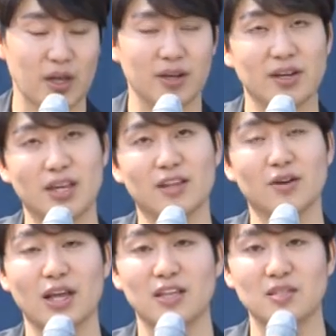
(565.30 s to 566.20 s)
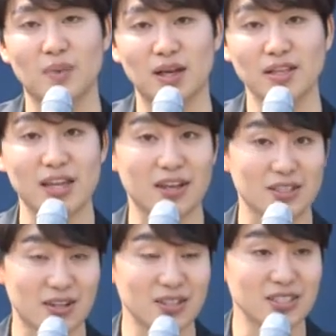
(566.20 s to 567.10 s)
아 이래야 되는 건 아니지만 그냥
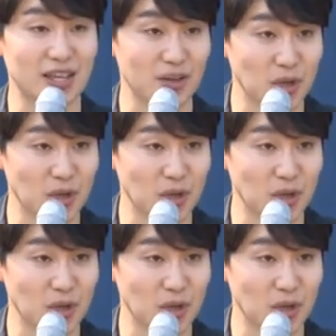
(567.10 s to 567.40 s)
그런 식의